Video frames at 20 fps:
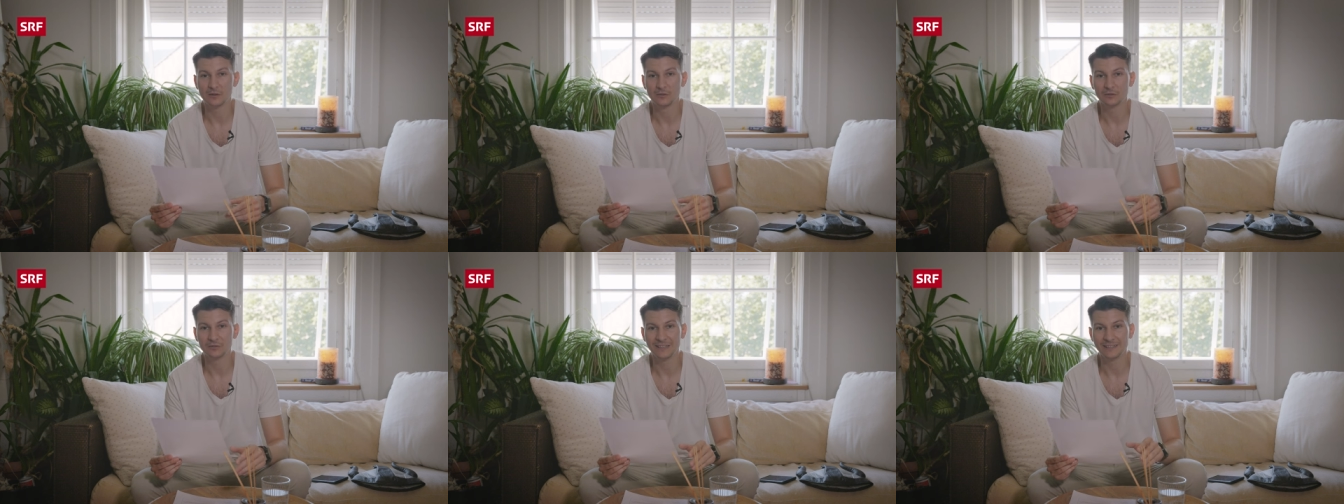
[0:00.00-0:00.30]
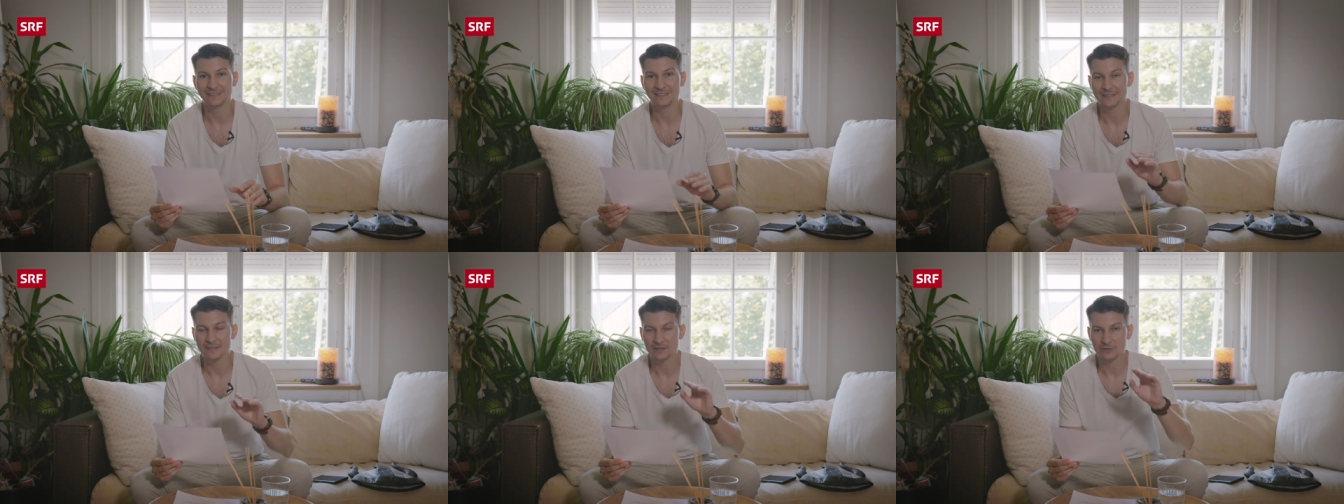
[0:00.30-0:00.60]
und
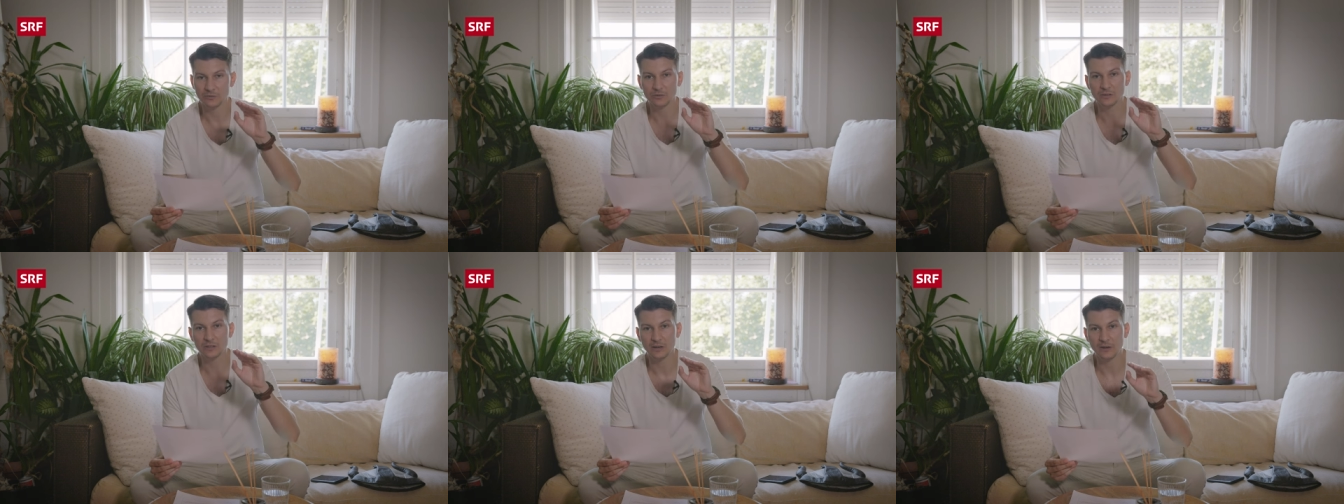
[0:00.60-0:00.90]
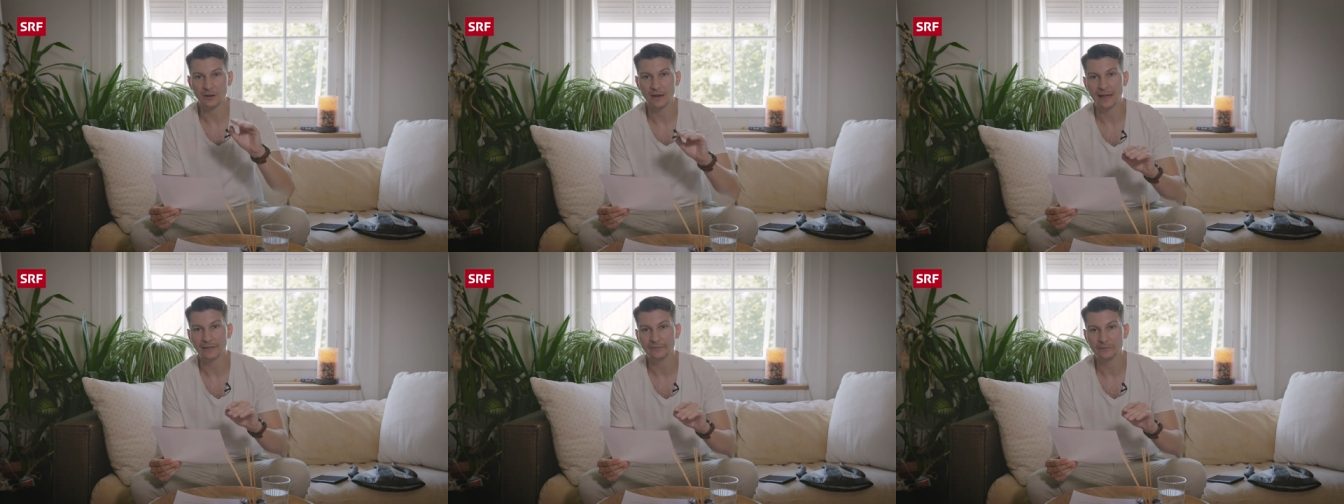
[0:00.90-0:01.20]
dort hat so einen
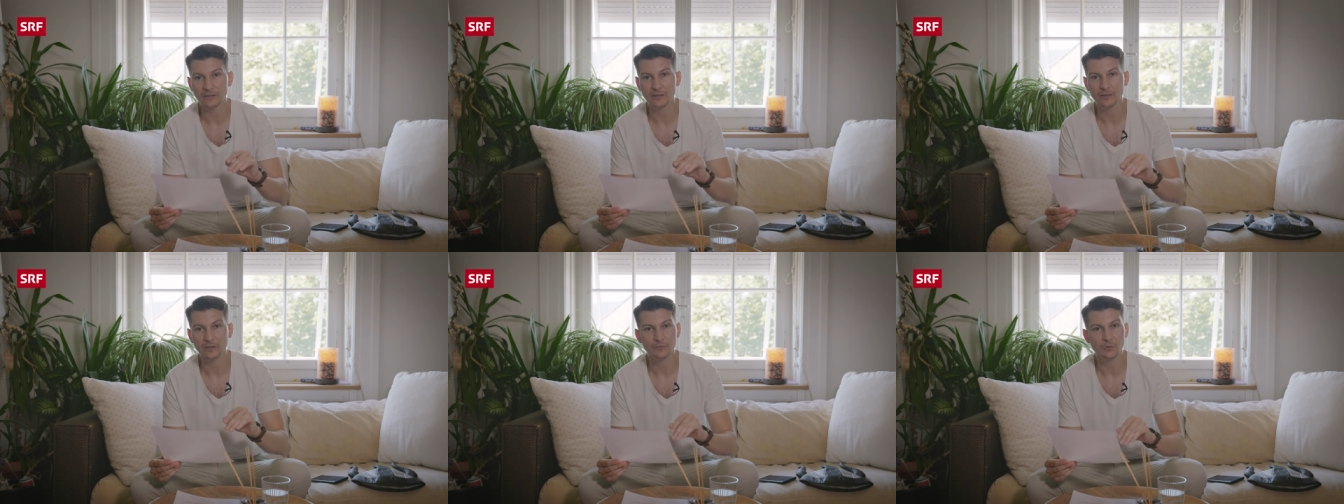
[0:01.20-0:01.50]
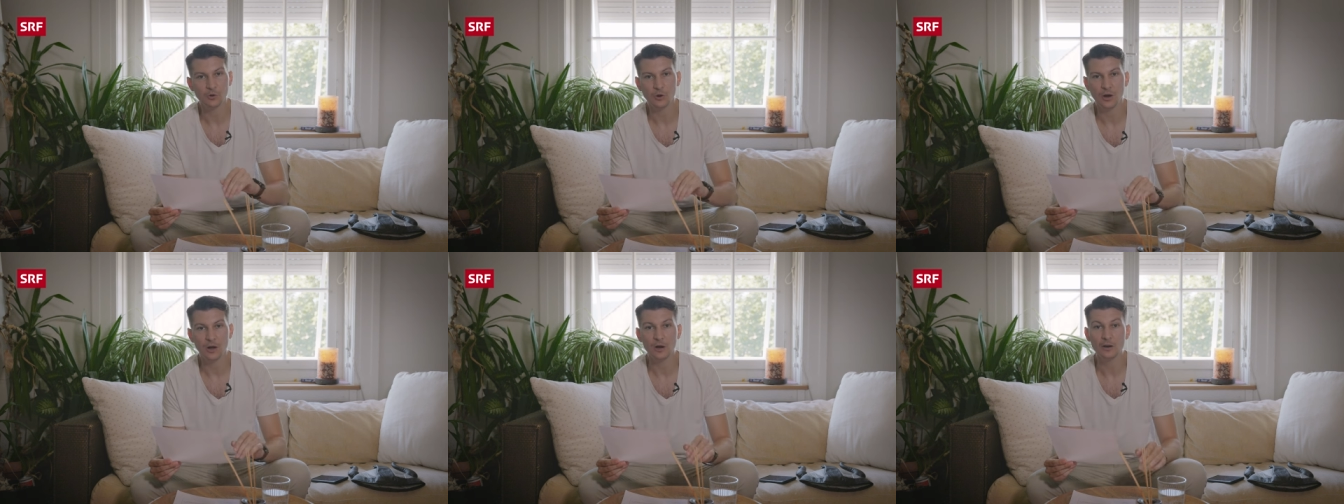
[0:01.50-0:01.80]
Kalender,
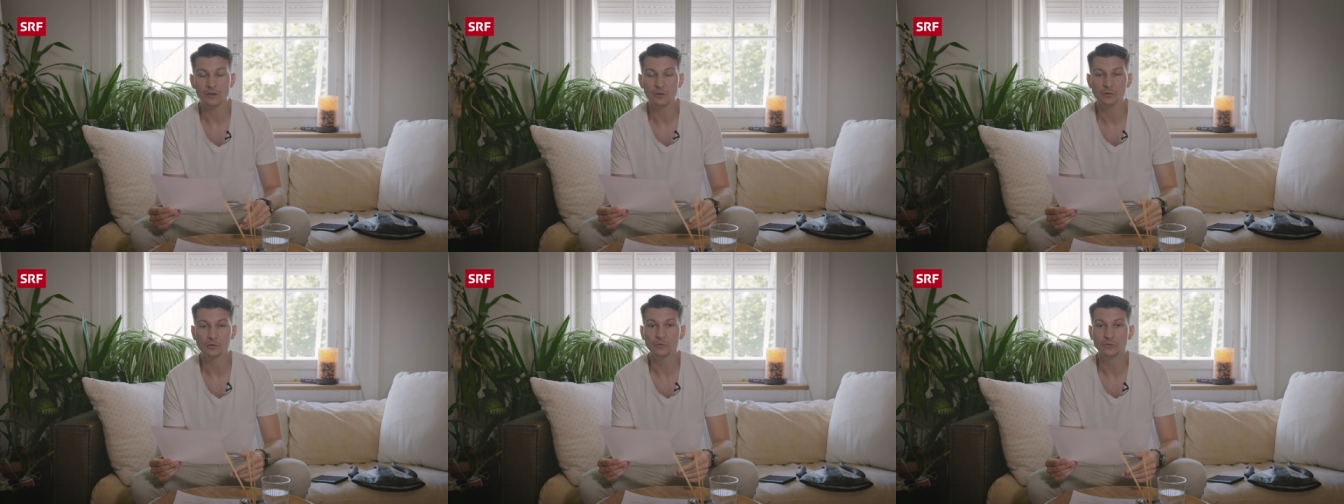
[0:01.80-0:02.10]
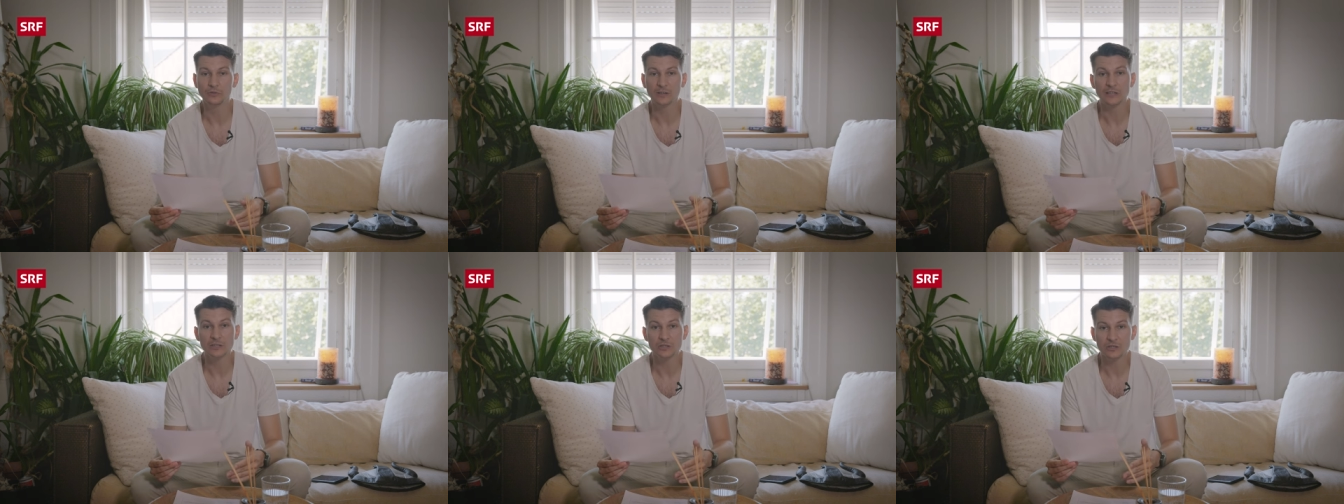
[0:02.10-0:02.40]
wo alle
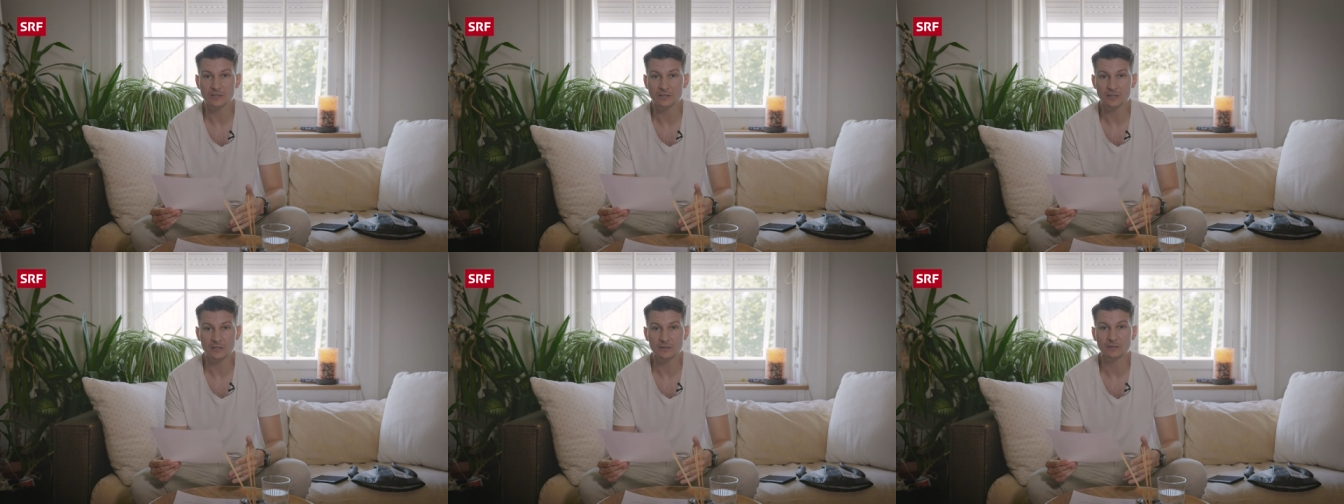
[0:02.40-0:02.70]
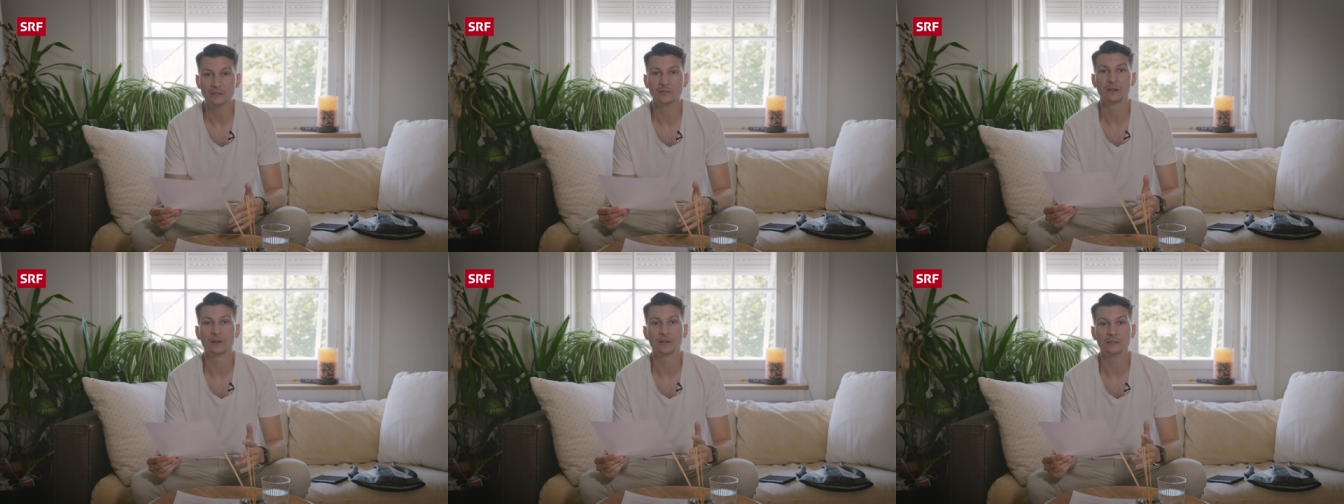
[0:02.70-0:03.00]
aufgelistet sind,